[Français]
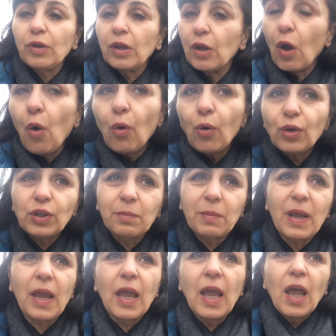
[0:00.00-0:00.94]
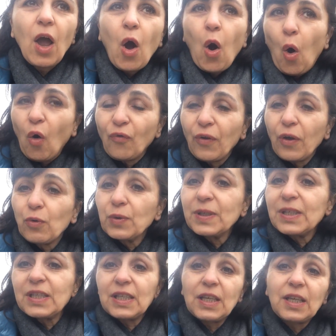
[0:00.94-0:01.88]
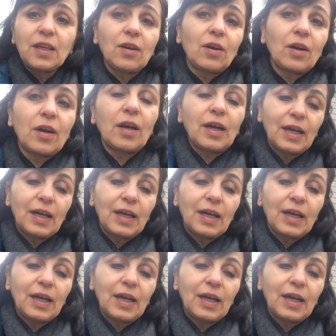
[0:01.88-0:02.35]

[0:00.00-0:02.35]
du yaourt, mais on fait aussi